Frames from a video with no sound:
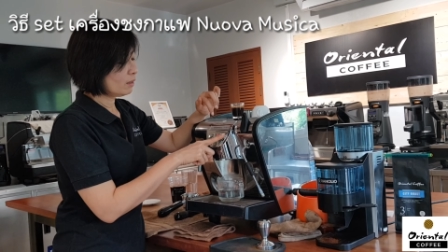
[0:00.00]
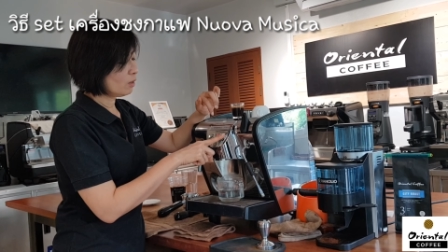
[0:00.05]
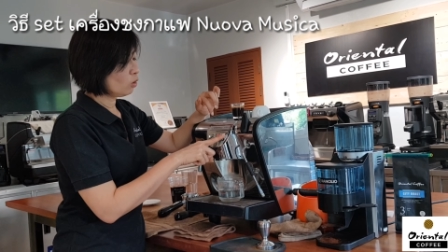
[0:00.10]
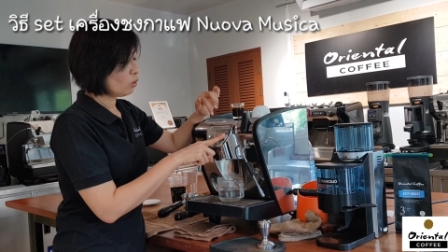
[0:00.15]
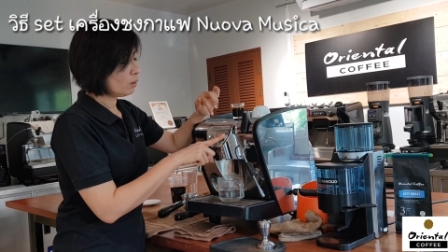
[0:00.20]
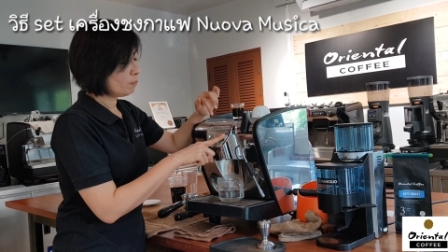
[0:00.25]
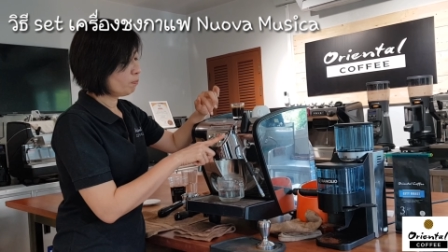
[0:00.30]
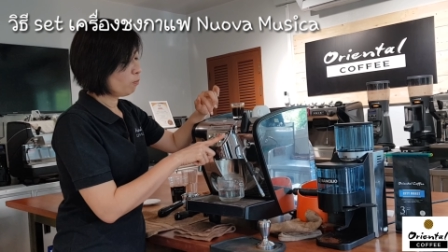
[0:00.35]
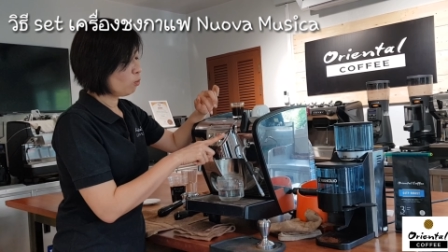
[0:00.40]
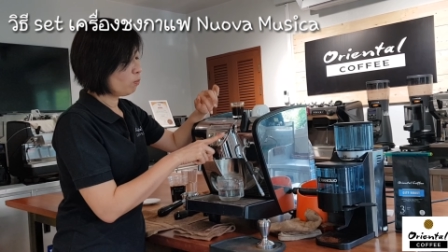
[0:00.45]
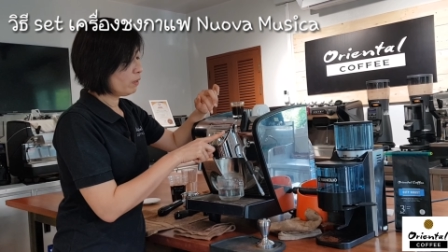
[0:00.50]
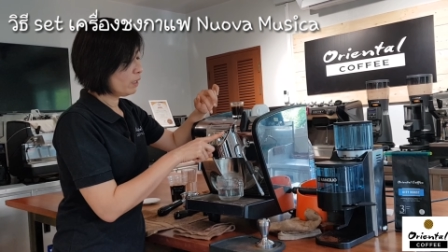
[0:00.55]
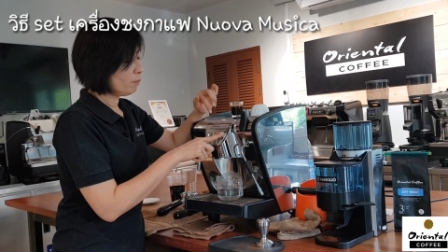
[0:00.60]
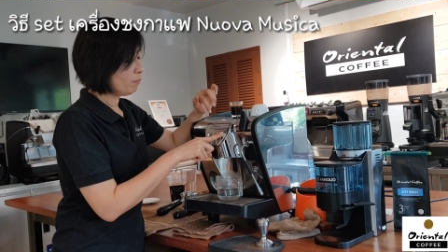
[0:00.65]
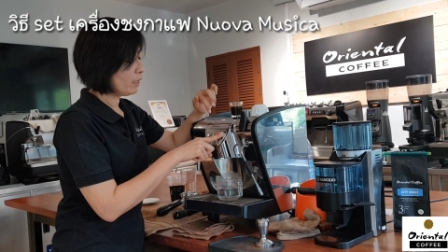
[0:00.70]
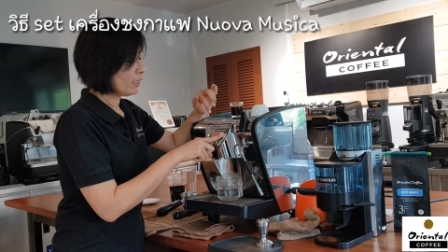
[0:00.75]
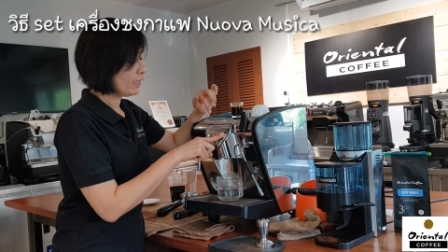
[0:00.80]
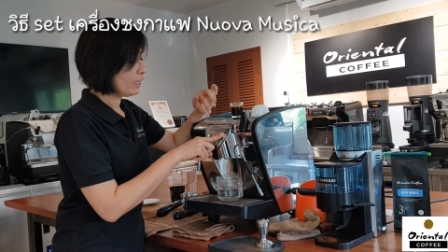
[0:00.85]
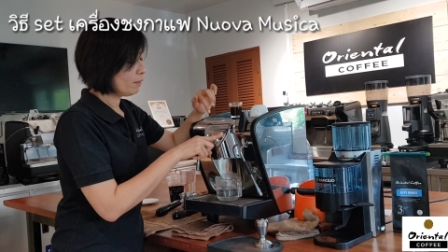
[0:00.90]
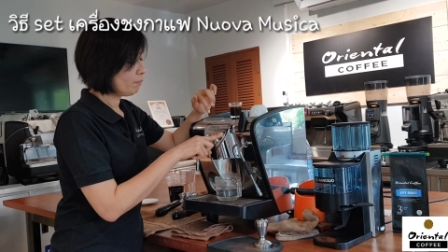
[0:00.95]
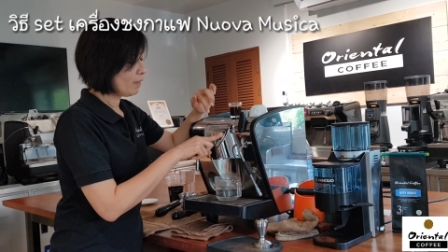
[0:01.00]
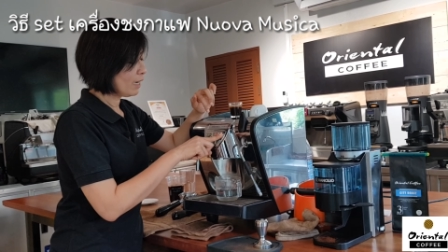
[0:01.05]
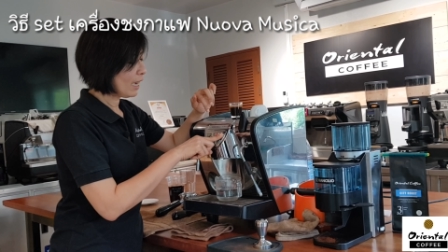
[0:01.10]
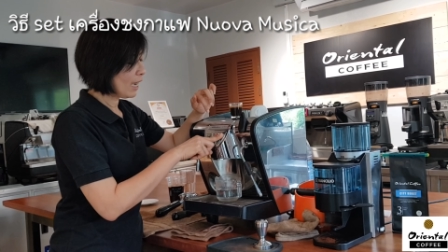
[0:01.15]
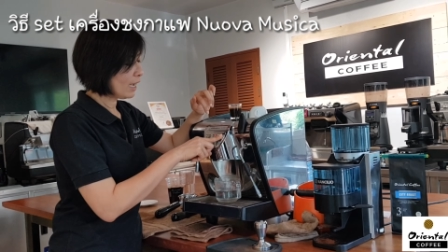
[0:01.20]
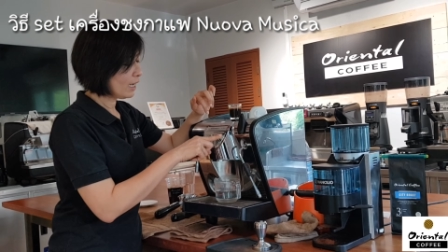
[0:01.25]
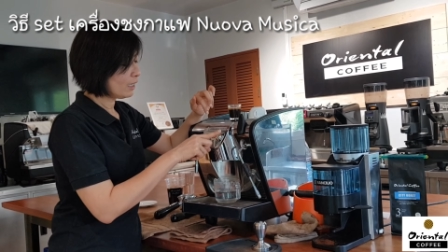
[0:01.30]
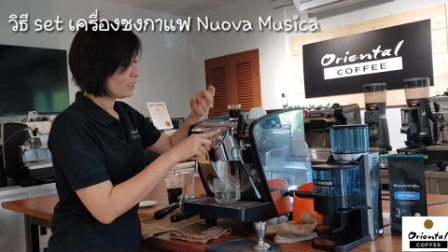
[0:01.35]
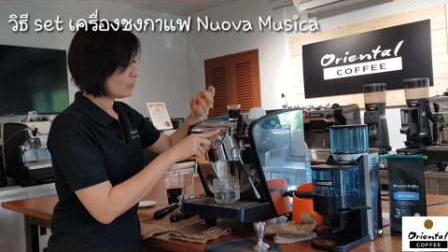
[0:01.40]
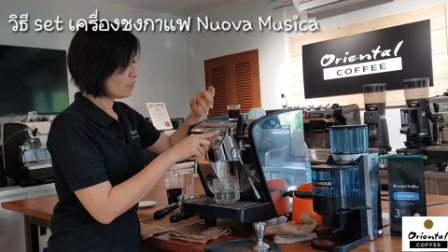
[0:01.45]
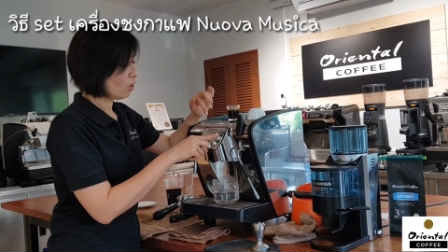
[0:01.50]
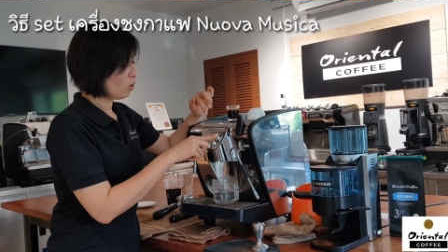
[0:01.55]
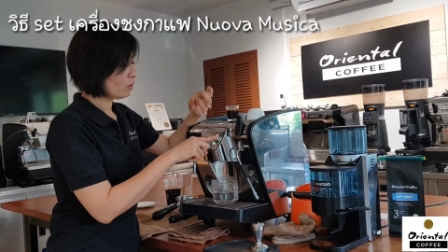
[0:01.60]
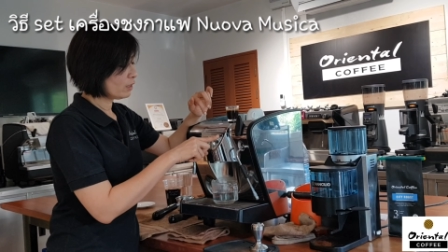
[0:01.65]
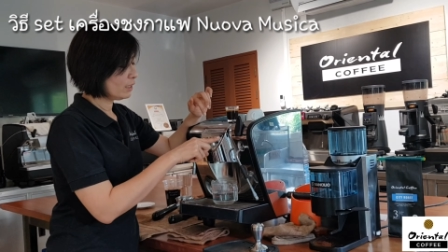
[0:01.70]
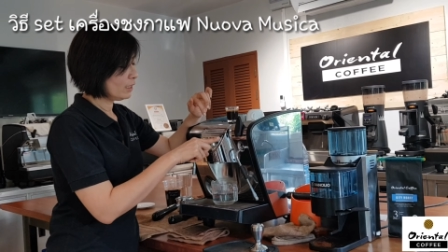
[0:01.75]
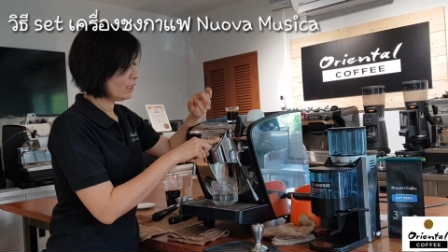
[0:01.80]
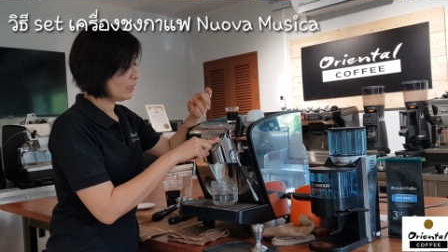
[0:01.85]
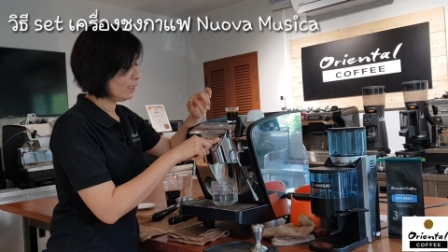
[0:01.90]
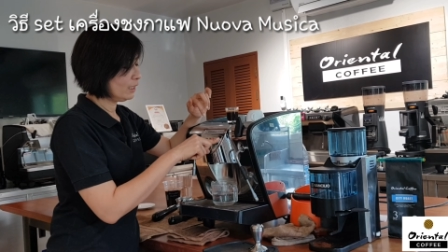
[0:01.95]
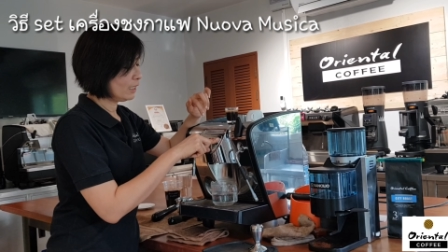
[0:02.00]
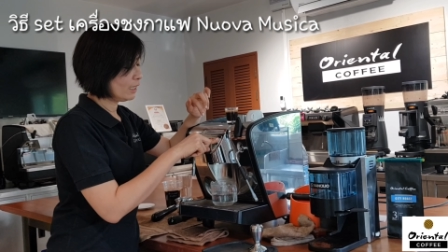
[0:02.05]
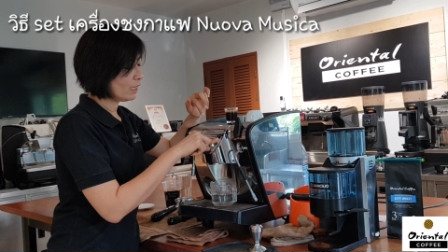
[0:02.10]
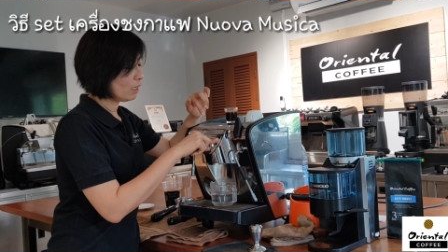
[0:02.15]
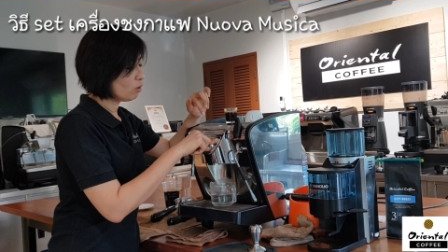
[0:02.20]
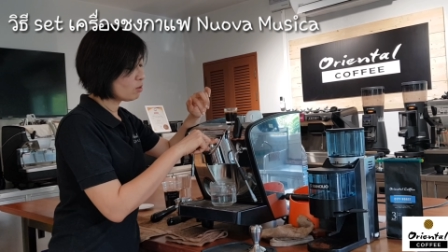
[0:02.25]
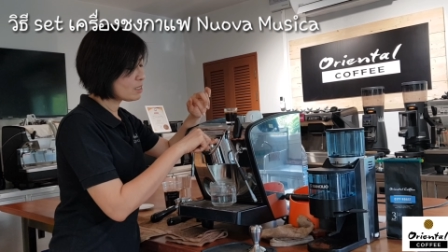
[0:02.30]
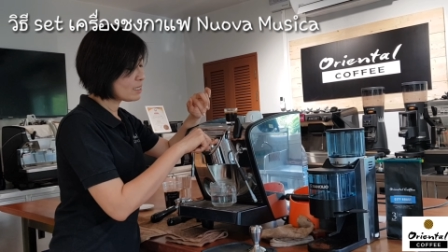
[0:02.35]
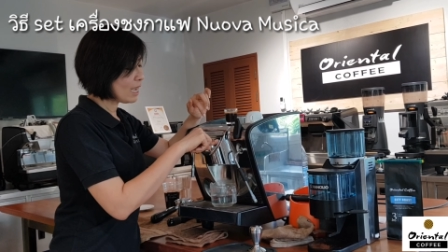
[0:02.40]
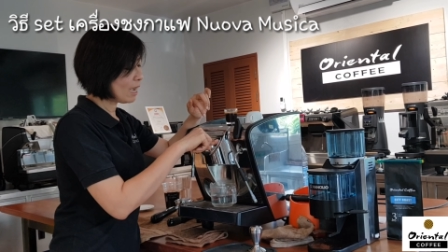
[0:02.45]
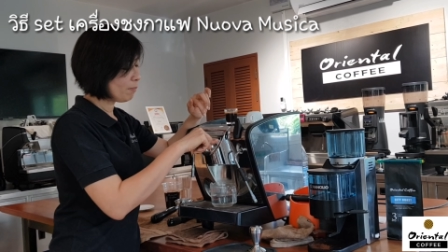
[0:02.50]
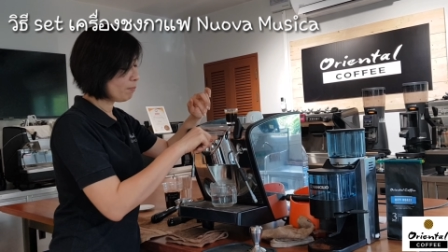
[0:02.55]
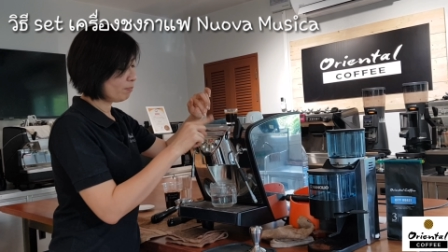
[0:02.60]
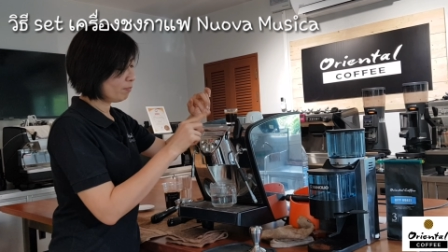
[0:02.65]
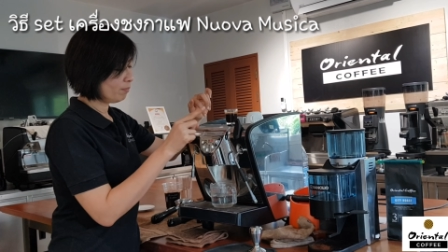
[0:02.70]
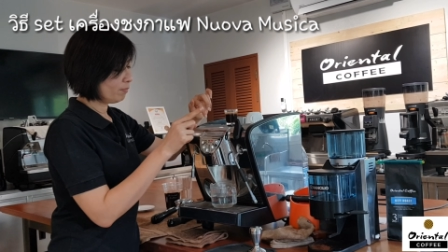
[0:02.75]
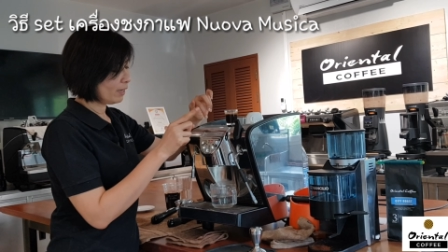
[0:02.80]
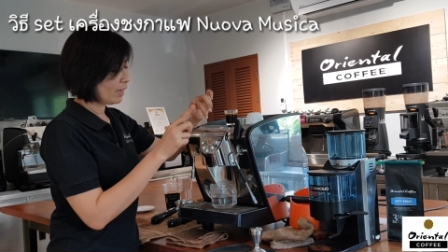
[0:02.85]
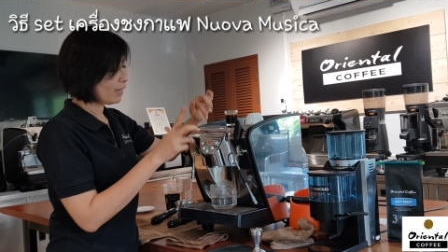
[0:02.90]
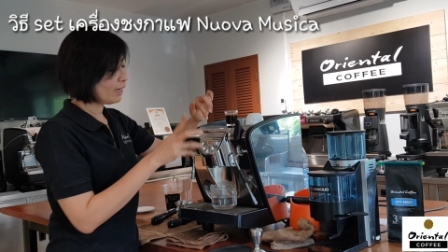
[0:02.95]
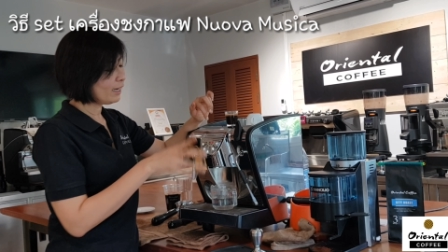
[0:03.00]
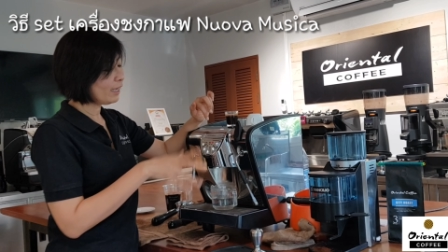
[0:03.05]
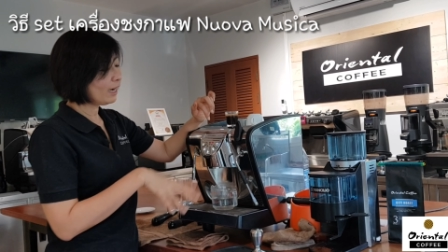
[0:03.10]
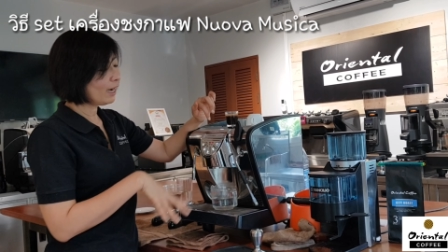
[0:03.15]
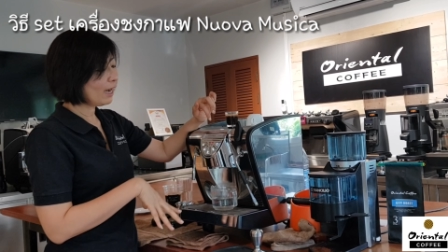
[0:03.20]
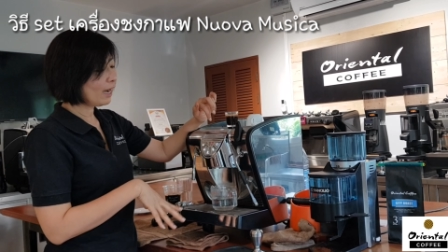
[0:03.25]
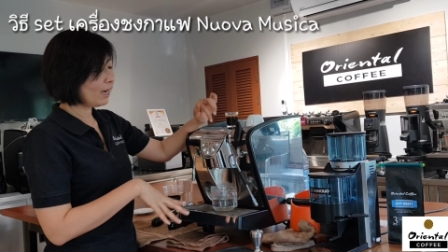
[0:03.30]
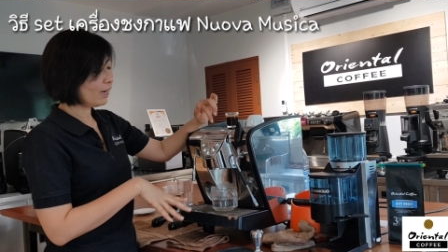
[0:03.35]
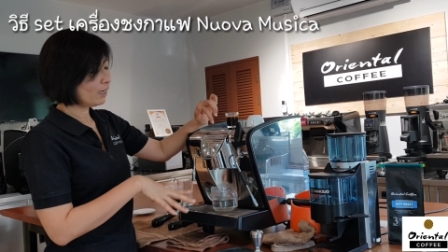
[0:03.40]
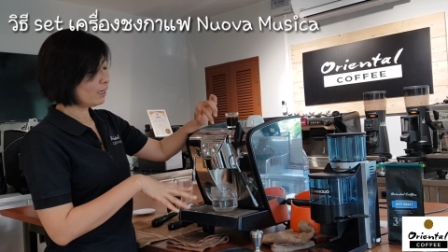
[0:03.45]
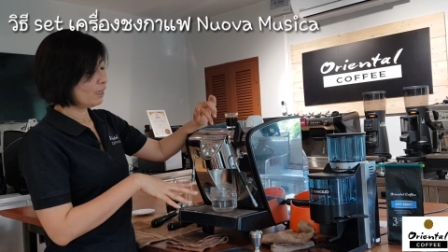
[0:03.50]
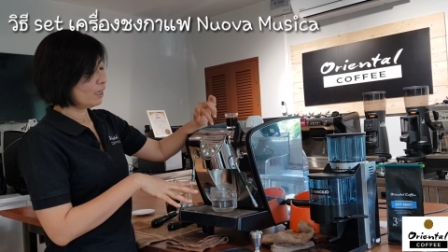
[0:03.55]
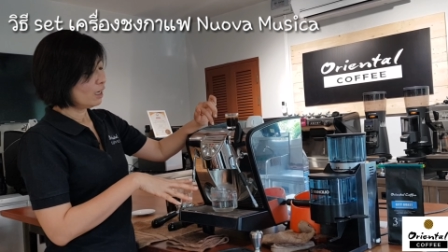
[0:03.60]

กดปุ่มนี้เหมือนเดิมนะคะ2ทีให้เขาจำแค่นี้ค่ะ